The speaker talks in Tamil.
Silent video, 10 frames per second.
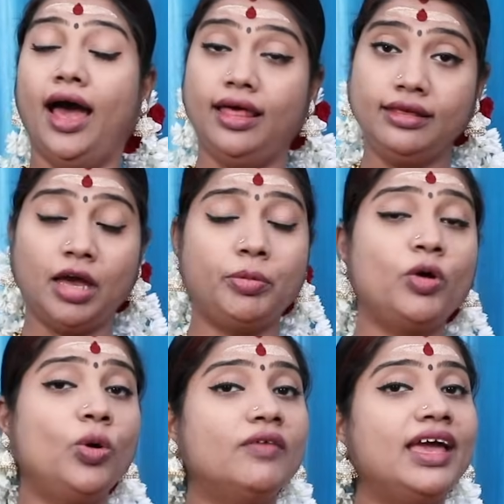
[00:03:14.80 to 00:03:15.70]

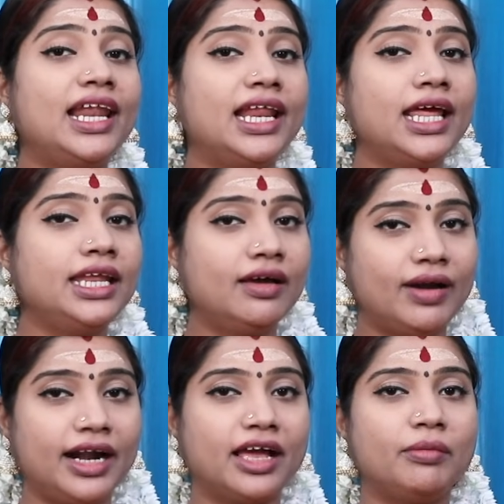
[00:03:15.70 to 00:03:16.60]
அதுக்கப்புறம் உங்கள் வேலையில் நீங்கள்
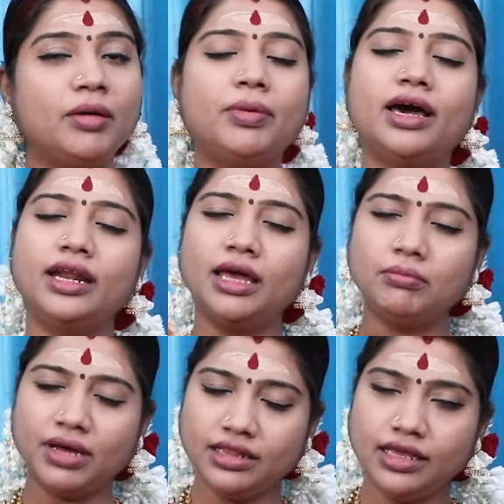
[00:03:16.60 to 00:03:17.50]
வழக்கமாக பாருங்கள்
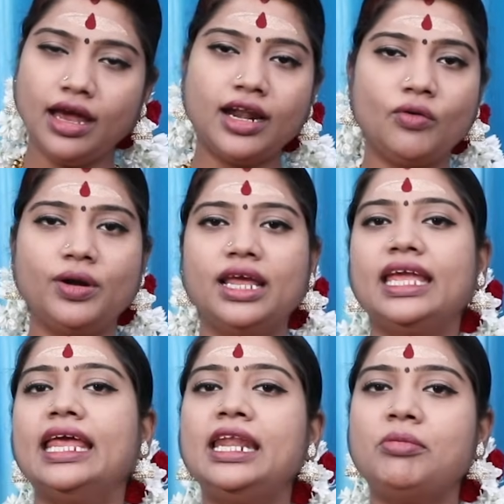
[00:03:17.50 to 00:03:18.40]
மத்தியானம்
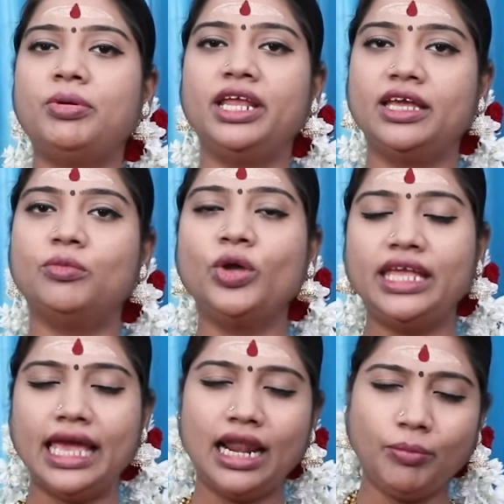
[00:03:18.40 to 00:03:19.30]
அவங்களுக்கு என்ன பிடிக்குமோ
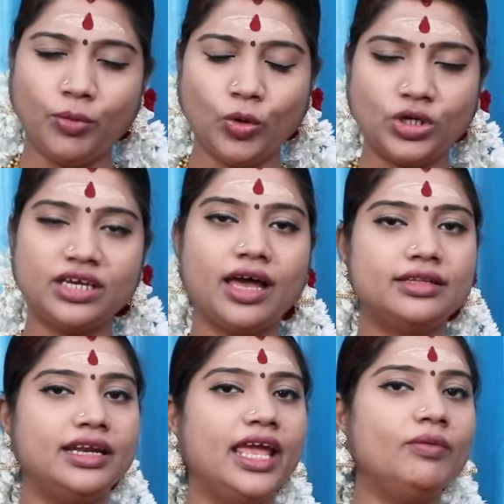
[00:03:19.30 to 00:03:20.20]
இலை போட்டு
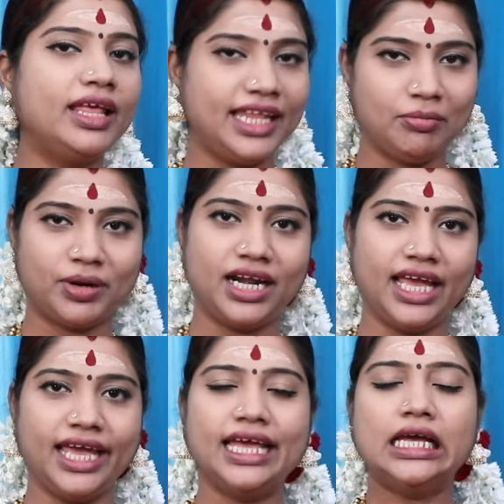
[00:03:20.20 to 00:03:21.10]
அதை நைவேத்தியம்
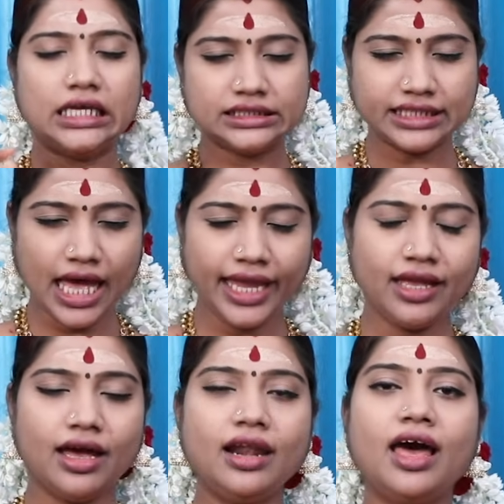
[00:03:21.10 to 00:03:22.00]
பண்ணுங்கள்
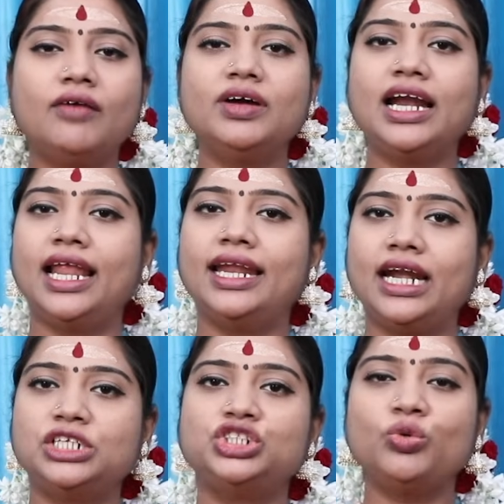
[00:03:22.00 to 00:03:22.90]
சாயங்காலம் அவங்கள
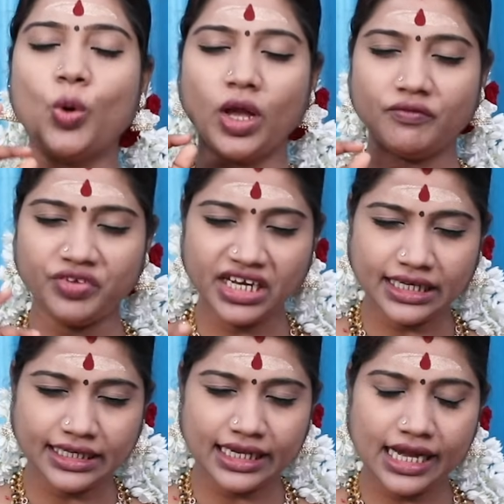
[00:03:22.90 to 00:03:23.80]
நினச்சி உங்கள்
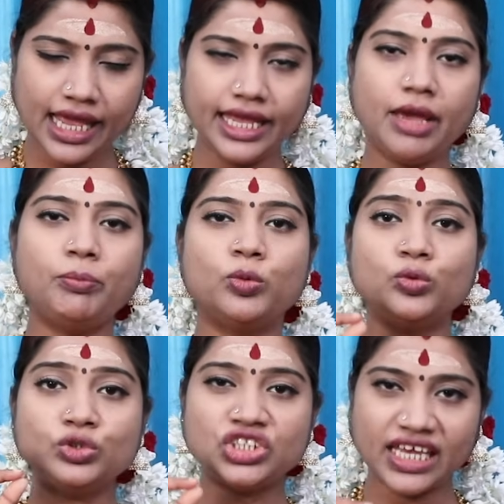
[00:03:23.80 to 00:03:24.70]
வீட்டிலேயே
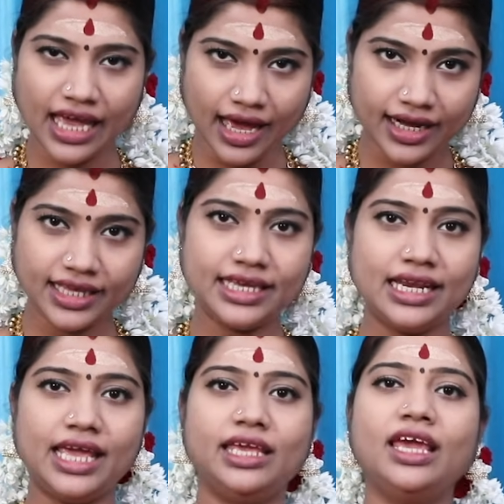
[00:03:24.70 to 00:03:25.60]
பூஜை
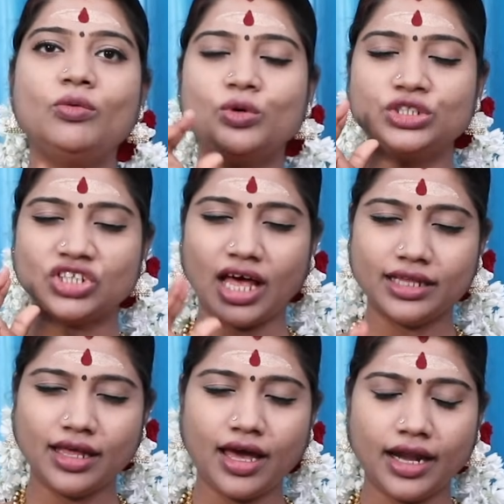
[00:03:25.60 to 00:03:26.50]
அறையிலேயே ஒரு
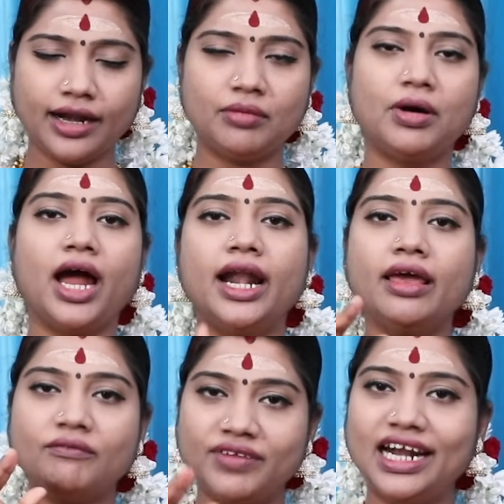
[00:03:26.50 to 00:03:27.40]
சாதாரணமான
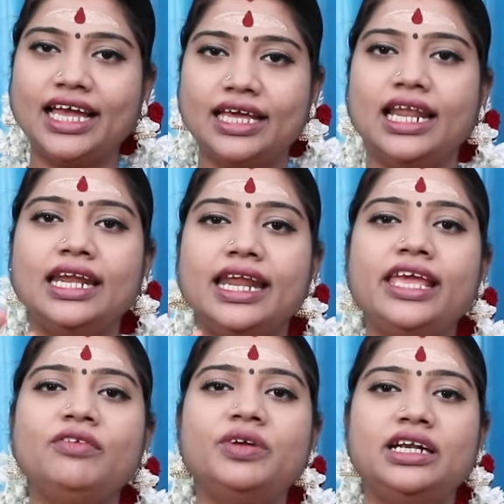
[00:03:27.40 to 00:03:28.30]
விளக்கில்
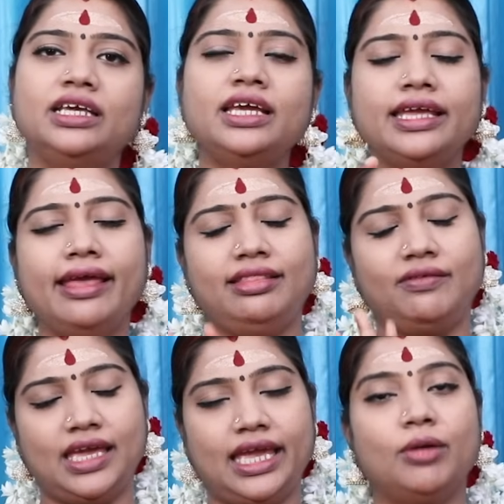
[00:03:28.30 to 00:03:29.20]
நெய் விட்டு ஏற்றி
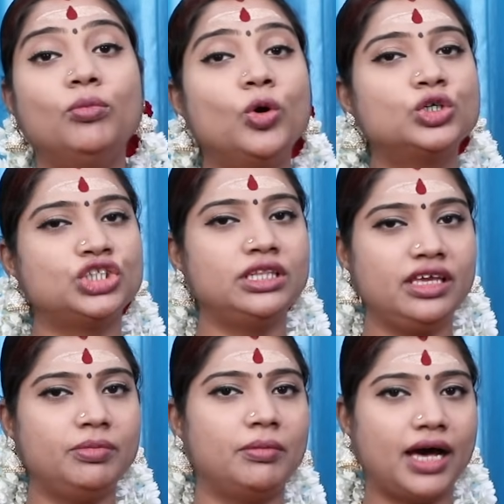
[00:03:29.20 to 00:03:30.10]
வைங்க மோட்ச
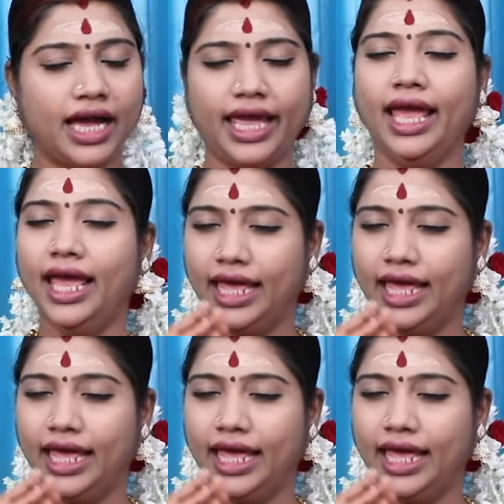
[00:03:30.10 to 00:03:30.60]
தீபமாக